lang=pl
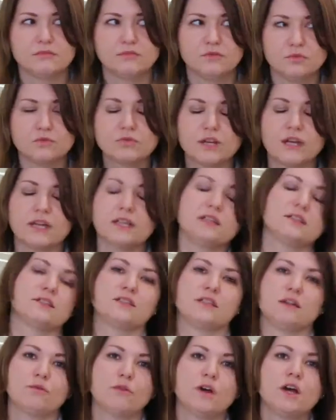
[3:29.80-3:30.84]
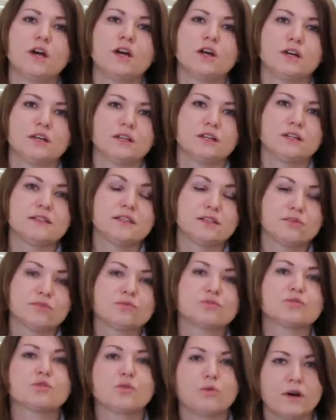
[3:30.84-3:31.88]
tutaj istniał
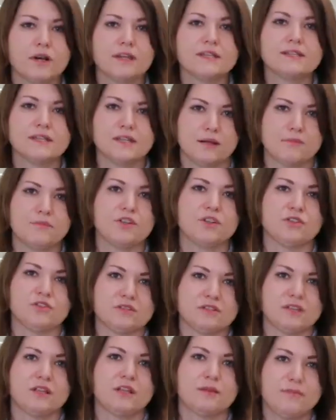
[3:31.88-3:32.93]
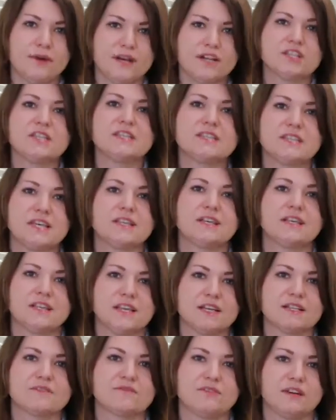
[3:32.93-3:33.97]
Instytut Szkła i Ceramiki. To jest ta najbardziej znana
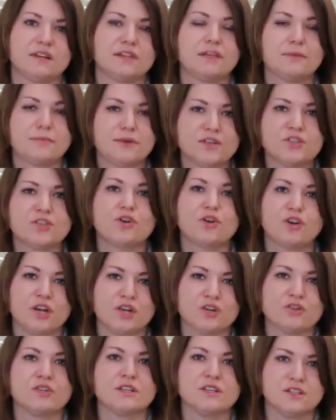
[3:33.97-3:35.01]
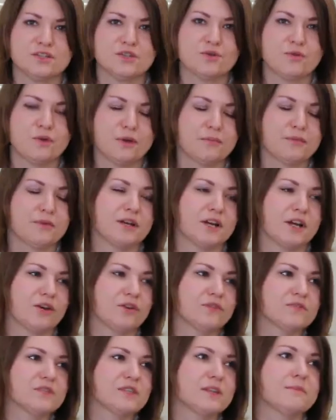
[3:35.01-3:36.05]
nazwa i najbardziej bardziej kojarzona ze szkłem
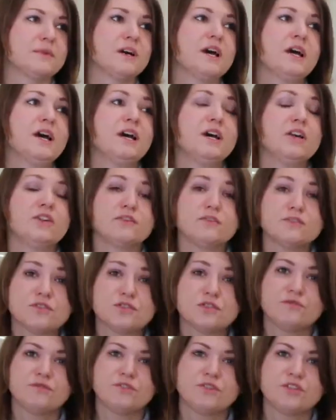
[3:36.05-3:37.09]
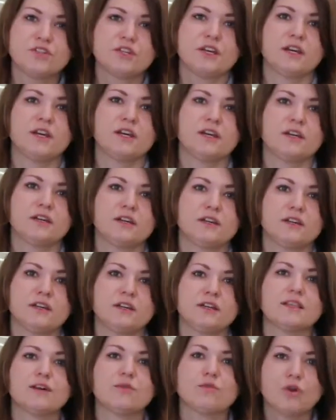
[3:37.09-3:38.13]
krakowskim. No więc oczywiście e,
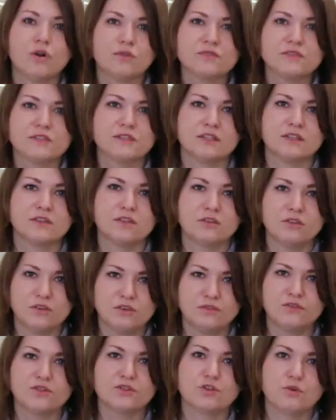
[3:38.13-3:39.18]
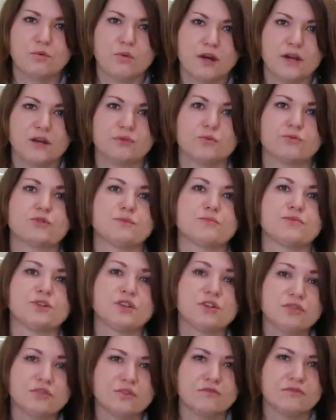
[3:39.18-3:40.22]
naukowcy, technologowie szkła, którzy
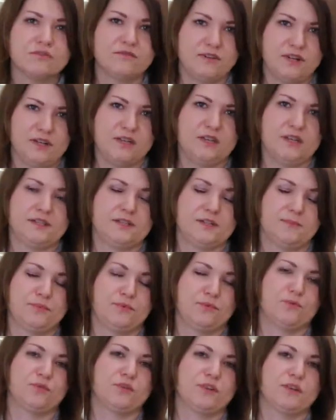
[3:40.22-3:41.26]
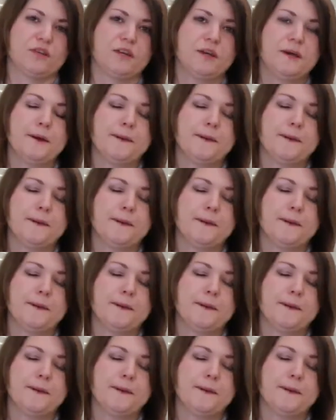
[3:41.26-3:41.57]
przygotowywali receptury